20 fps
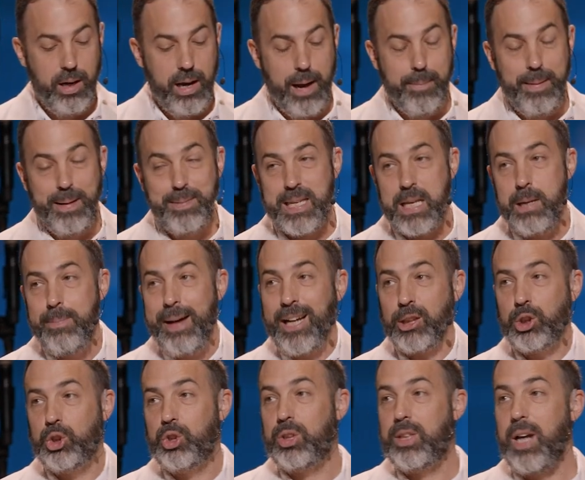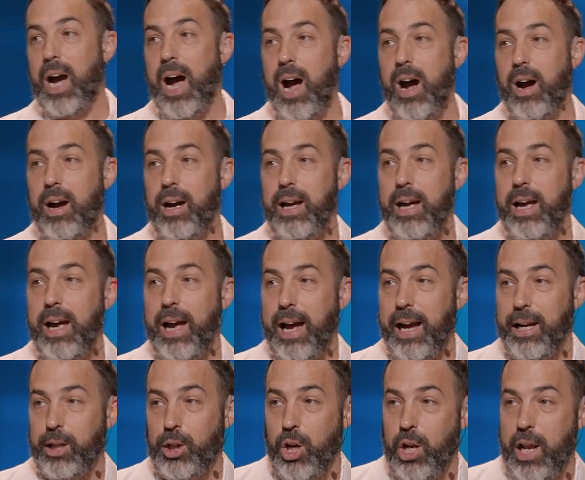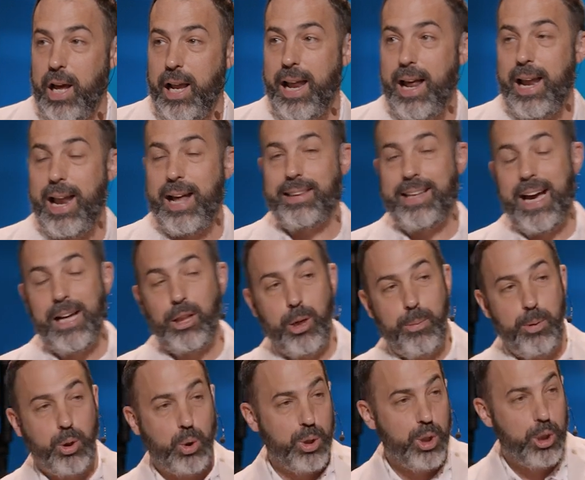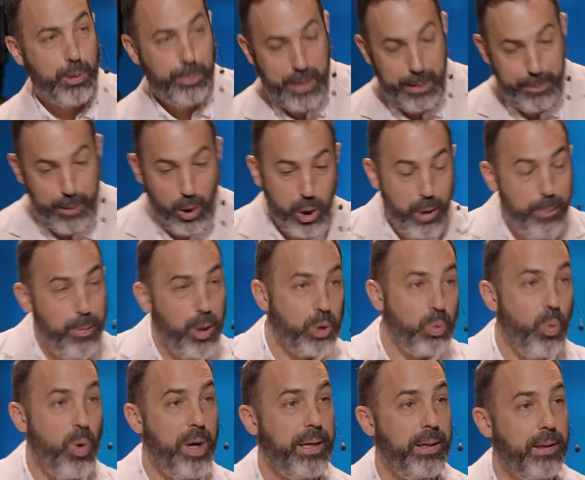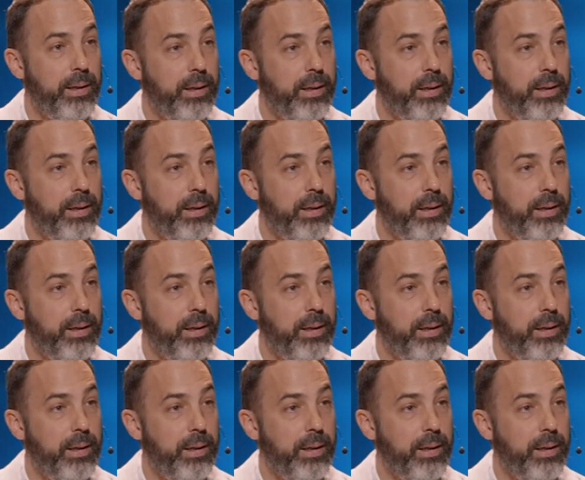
Même c'est l'image du corps, hein, que la, tête a besoin du pied, puis on a besoin.